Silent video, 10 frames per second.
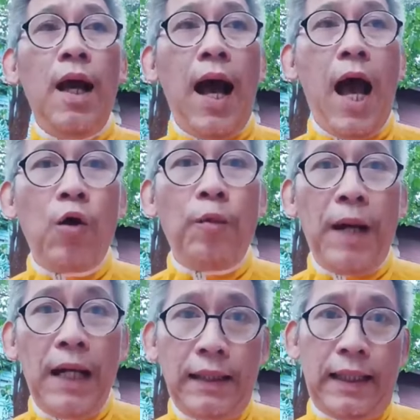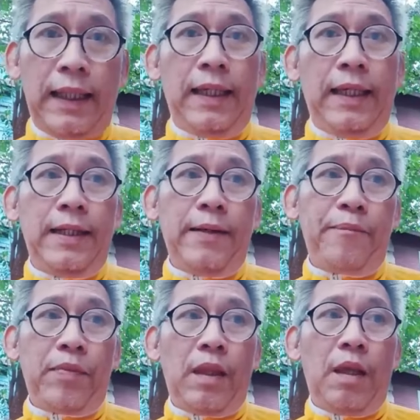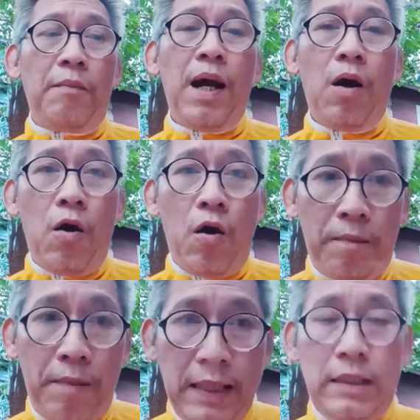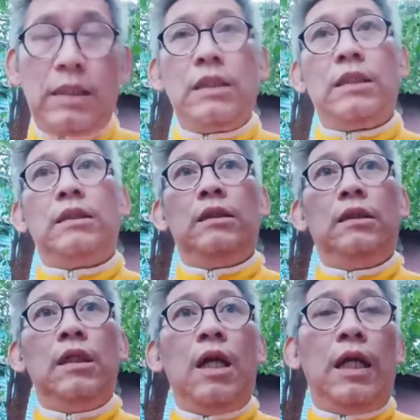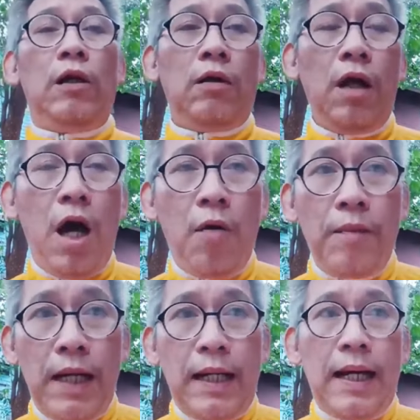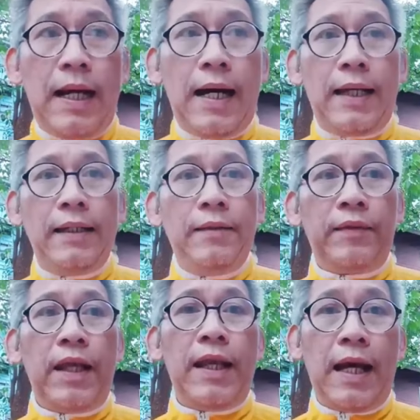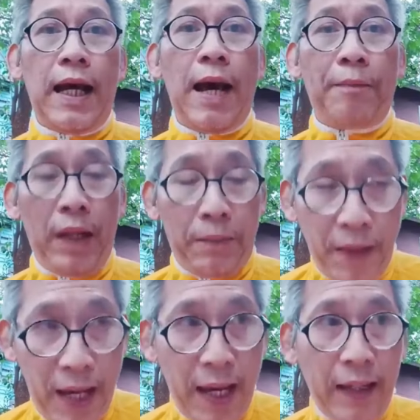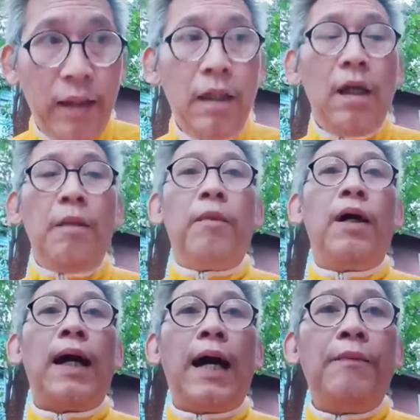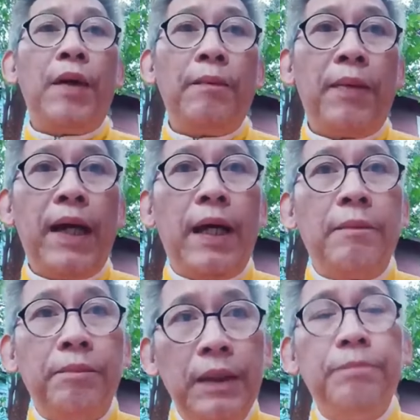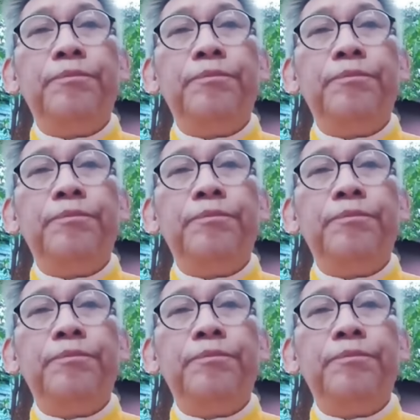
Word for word: เอาพระเก๋เนี่ยมาออกใบเซอร์แล้วก็เอามาขายในราคาแพงๆพอขายแพงๆปุ๊บ